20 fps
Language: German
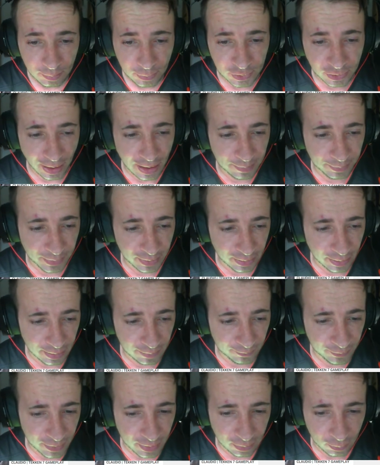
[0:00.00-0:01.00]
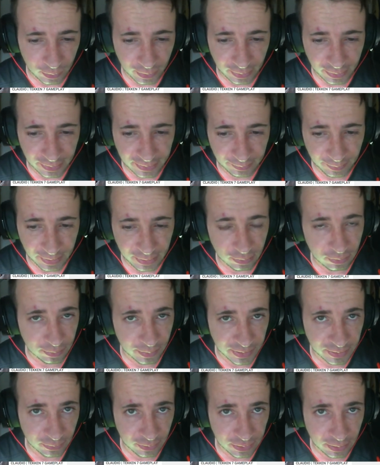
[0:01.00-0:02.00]
Schreibt dann einfach unter das Video,
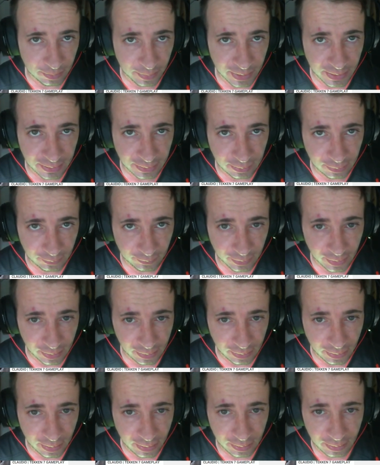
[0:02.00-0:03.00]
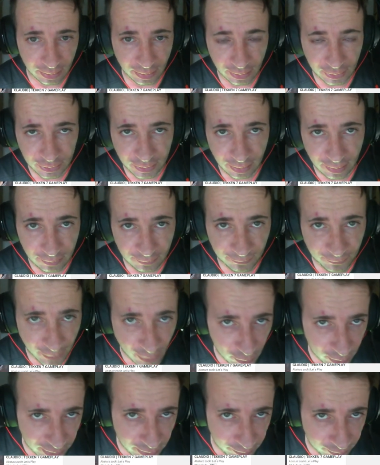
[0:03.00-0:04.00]
was euch am besten gefällt, ein Hashtag
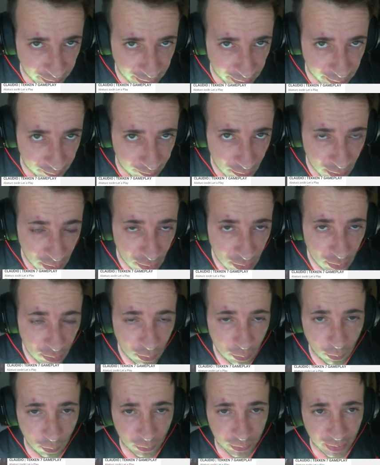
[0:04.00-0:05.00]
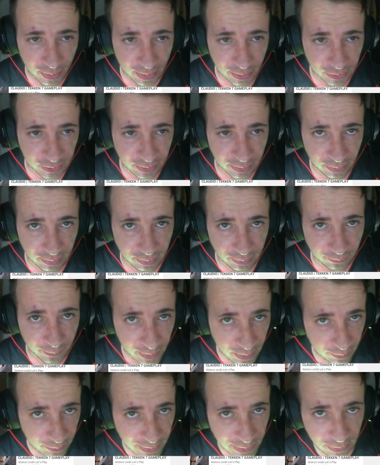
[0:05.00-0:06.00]
VDW oder Hashtag
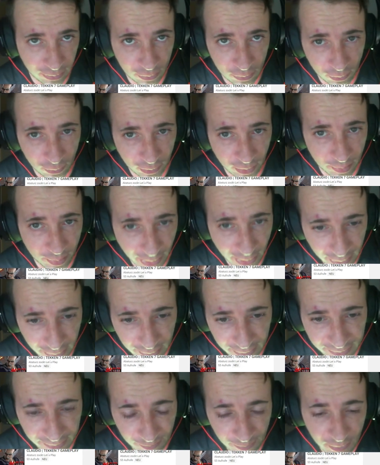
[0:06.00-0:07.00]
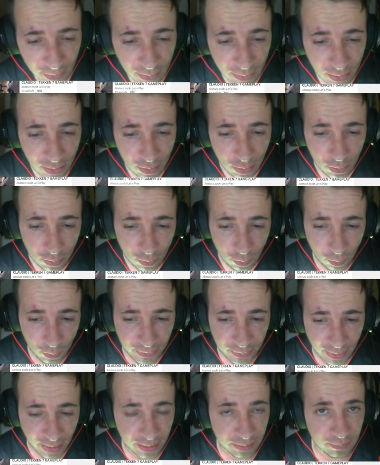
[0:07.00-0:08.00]
Gewinnervideo oder beides.
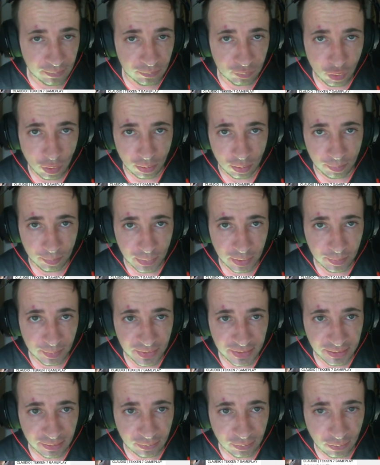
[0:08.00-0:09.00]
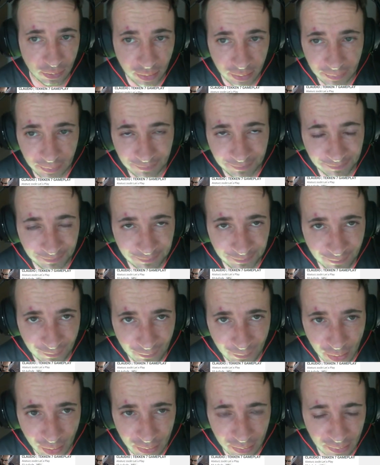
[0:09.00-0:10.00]
Und dann, ja, mit ein bisschen Glück,
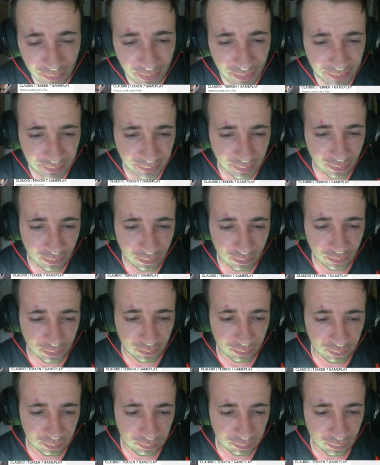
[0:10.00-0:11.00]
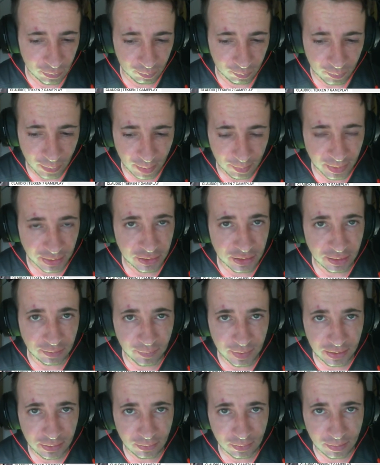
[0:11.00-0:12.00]
wenn ihr das auch ja, beim richtigen
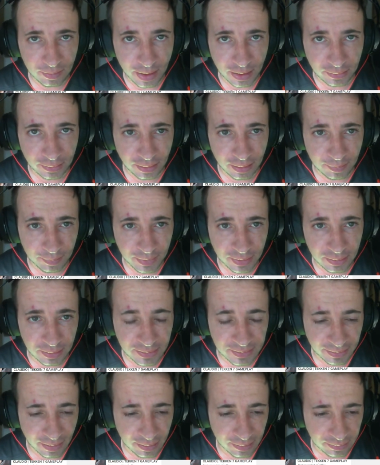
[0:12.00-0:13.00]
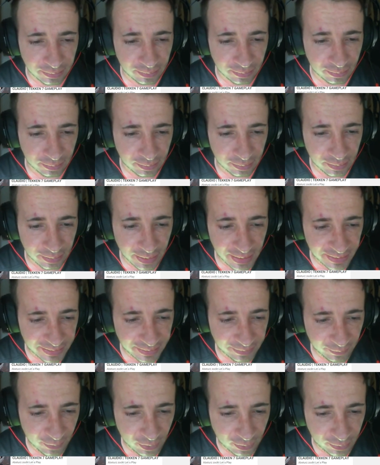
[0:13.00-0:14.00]
Video gemacht habt, seid ihr
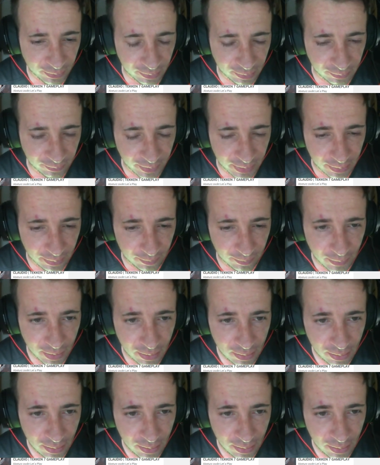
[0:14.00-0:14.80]
nächste Woche der Gewinner.